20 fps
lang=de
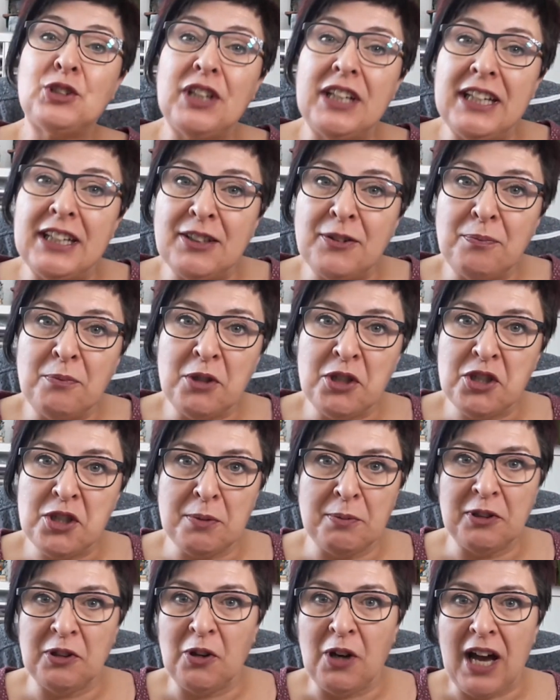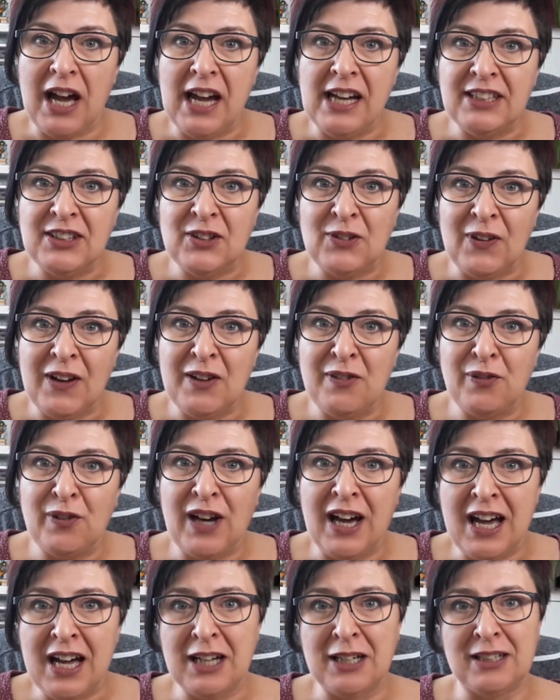zuerst möchte ich aber noch ein, zwei
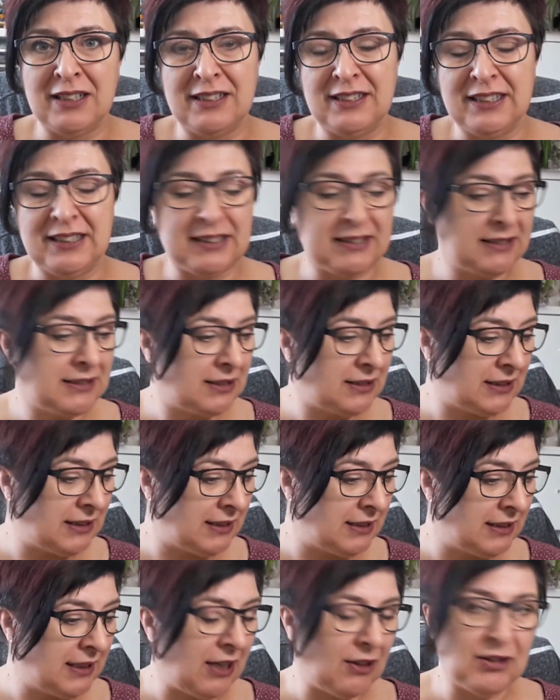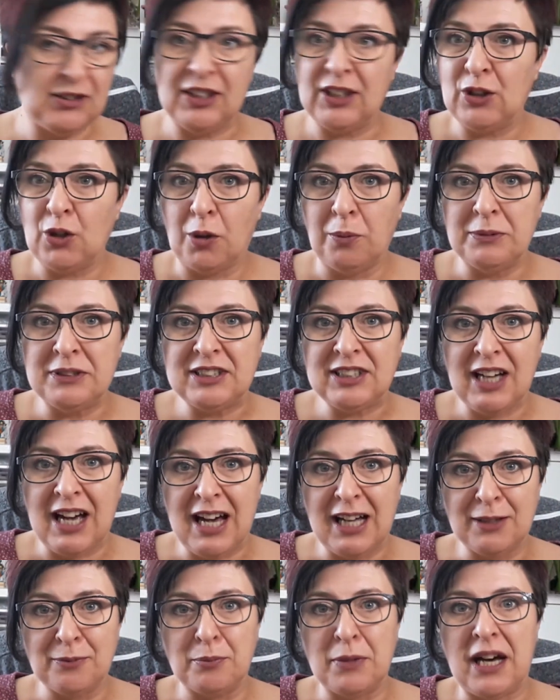Fragen in den, äh, aus den
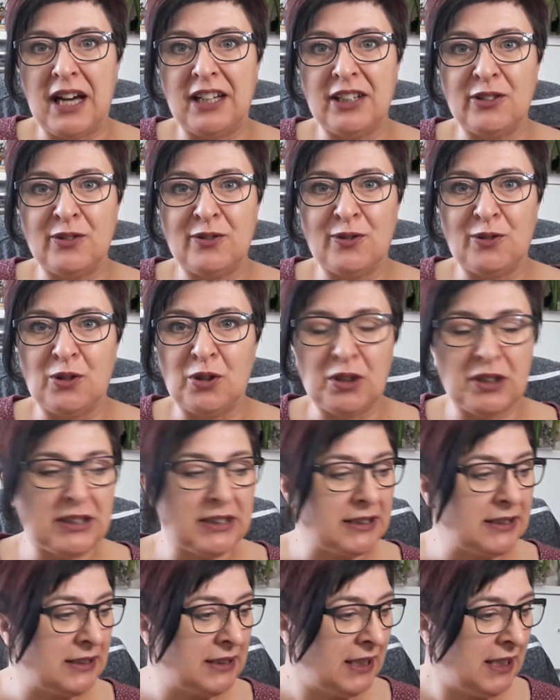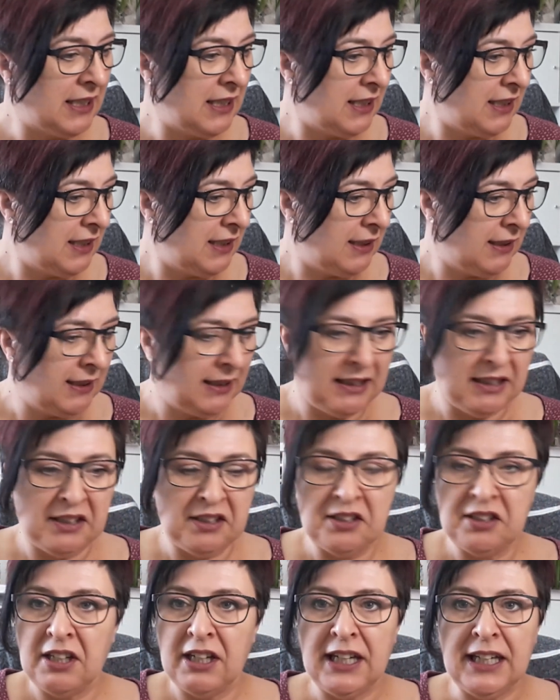Kommentaren beantworten.
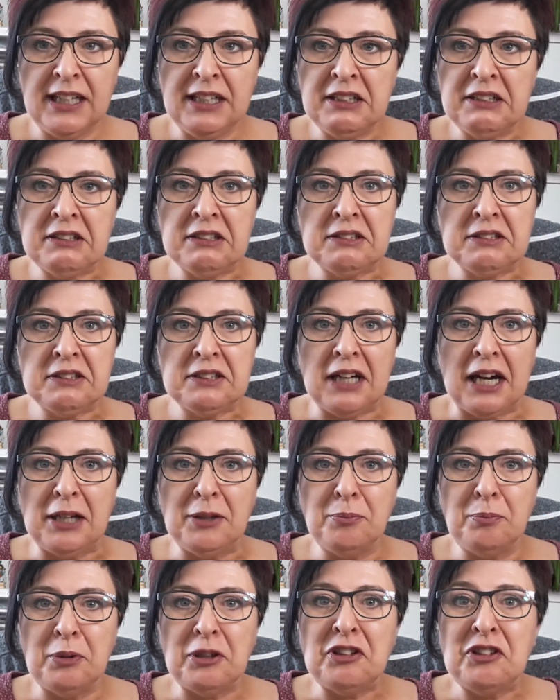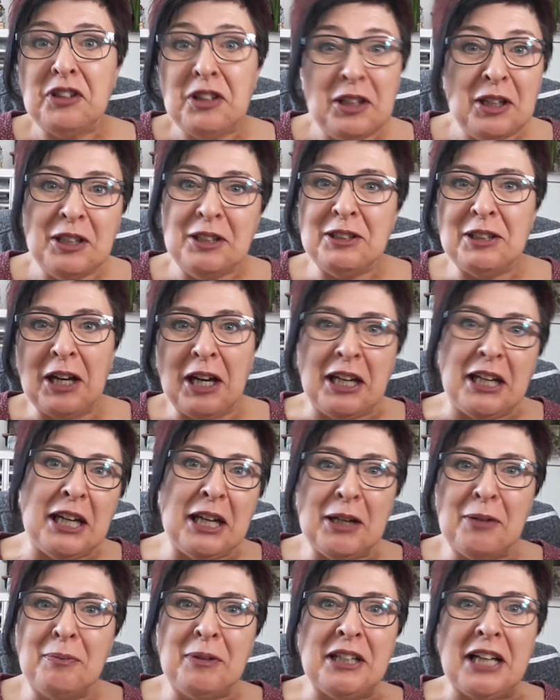Ich hinke ein bisschen
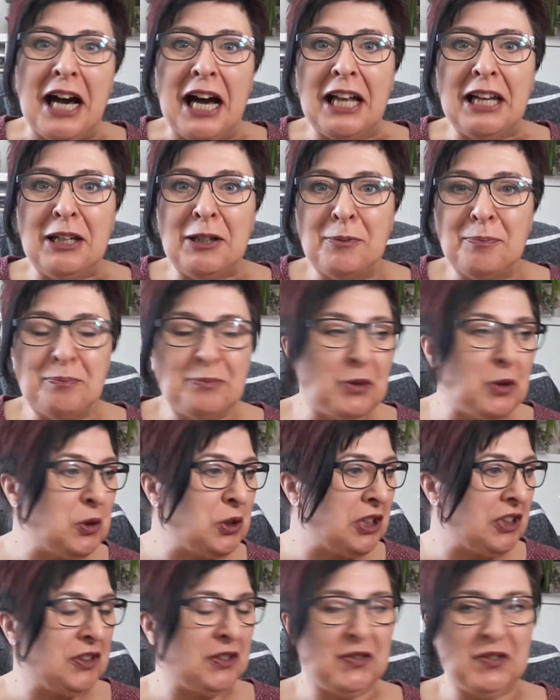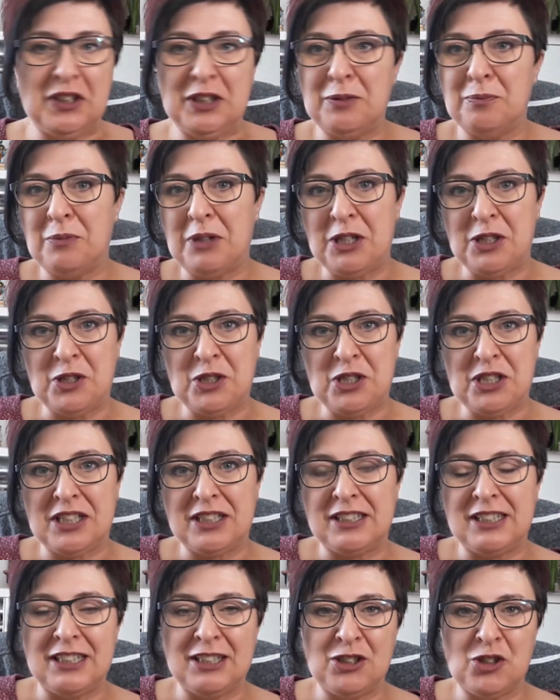hinterher mit allem und deswegen mache ich
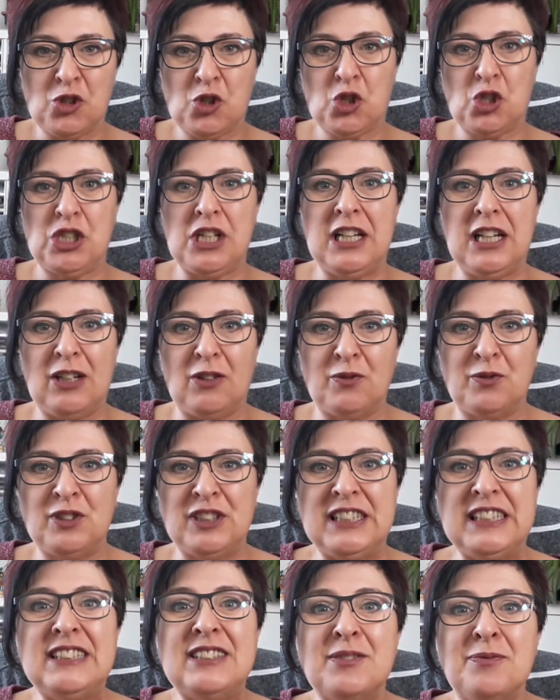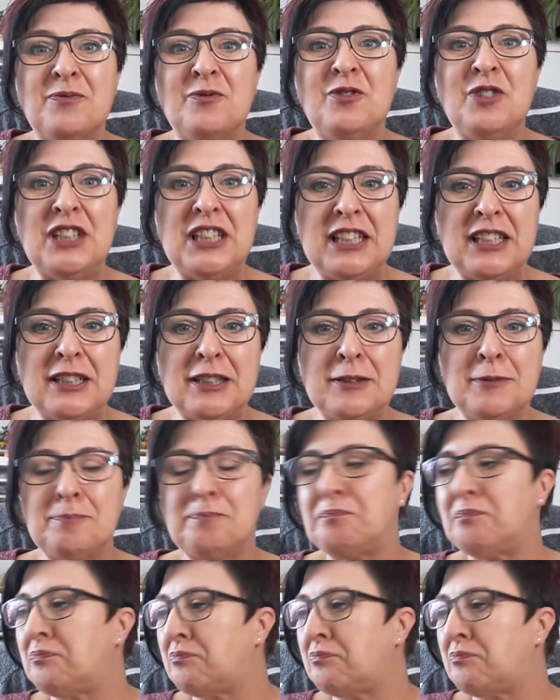das ganz schnell auf diesem Wege.